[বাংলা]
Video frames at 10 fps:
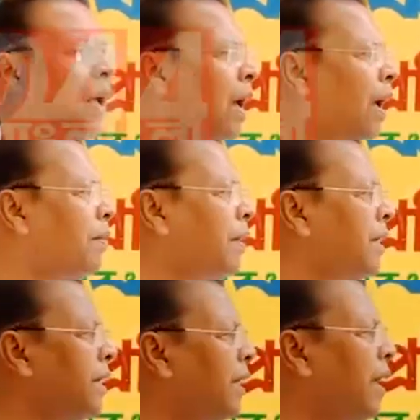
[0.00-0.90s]
আমার
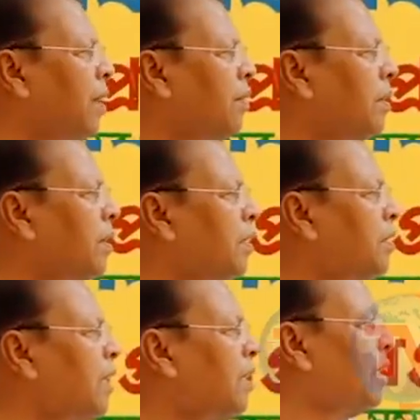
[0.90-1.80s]
এটা
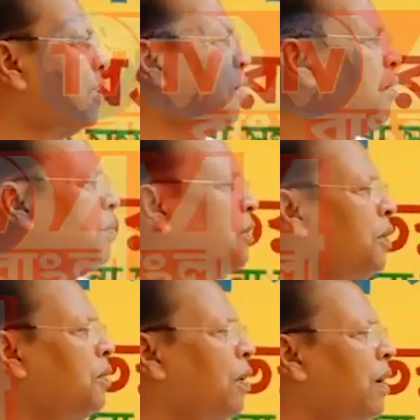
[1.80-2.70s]
যাদের কাছে অভিযোগ
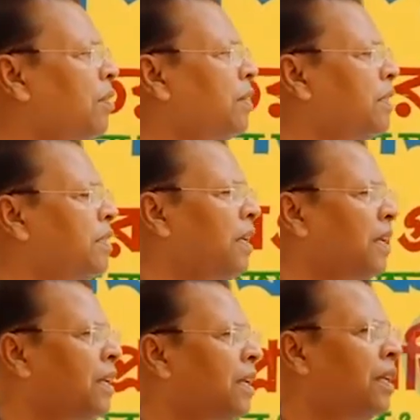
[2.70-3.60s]
করা হয়েছে
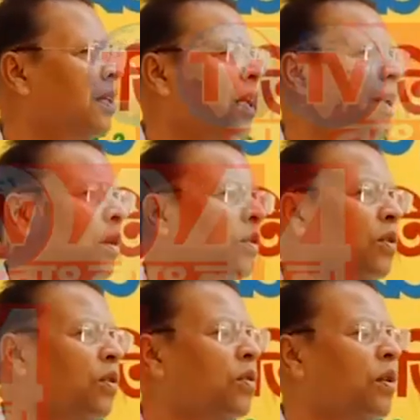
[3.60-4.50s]
তারা তদন্ত
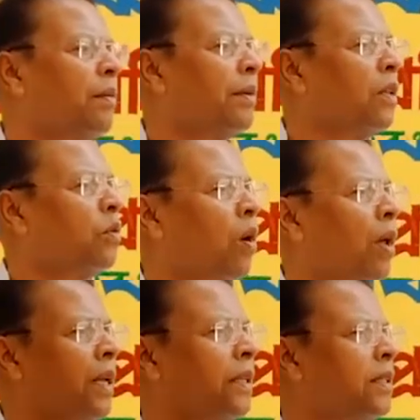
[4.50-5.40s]
করে আমাদের দল
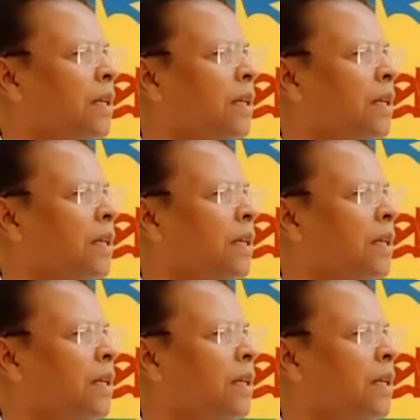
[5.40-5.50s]
আছে